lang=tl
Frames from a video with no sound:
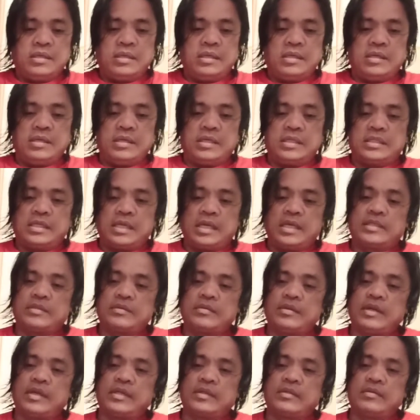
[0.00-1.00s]
yun,
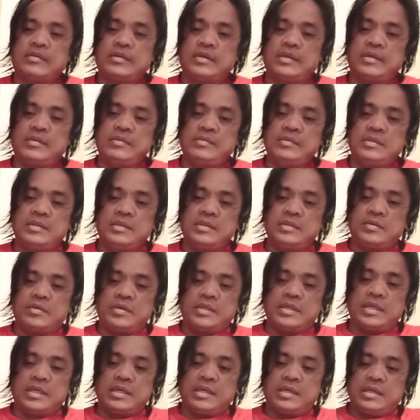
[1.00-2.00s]
i-slice mo lang itong ano ito